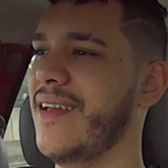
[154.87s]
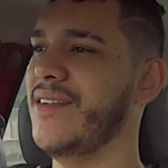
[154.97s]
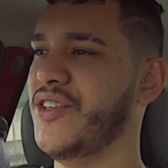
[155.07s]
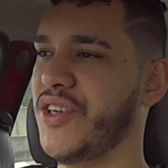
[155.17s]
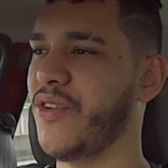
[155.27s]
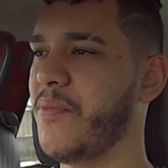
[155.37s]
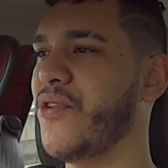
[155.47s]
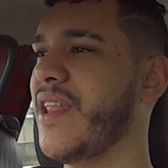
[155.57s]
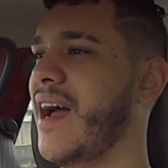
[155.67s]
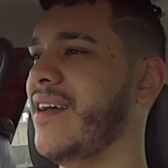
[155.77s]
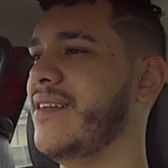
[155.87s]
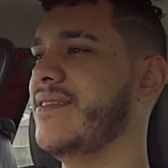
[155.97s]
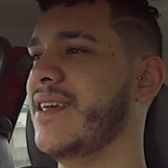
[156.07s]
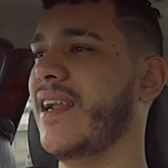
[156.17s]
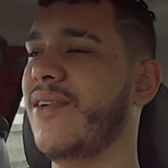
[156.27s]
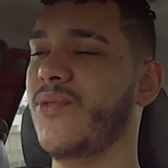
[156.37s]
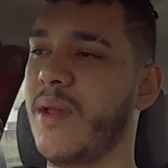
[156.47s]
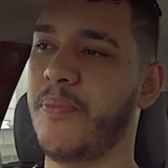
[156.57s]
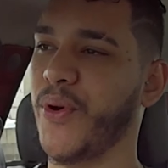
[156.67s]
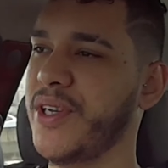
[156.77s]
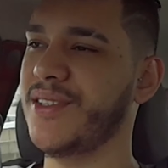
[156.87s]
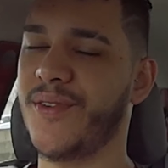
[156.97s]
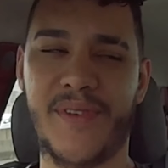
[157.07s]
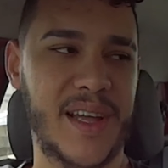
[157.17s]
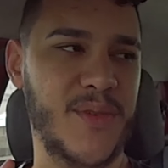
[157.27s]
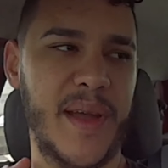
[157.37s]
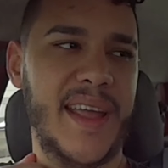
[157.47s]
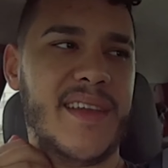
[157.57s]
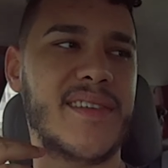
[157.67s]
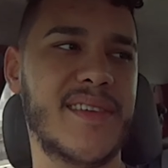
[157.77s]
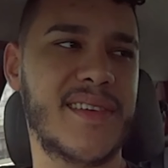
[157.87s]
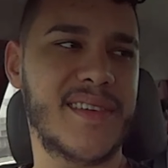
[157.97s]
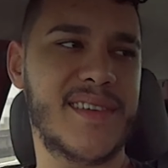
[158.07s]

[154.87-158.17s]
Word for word: de incomodar, sei lá, depois de ficar doendo.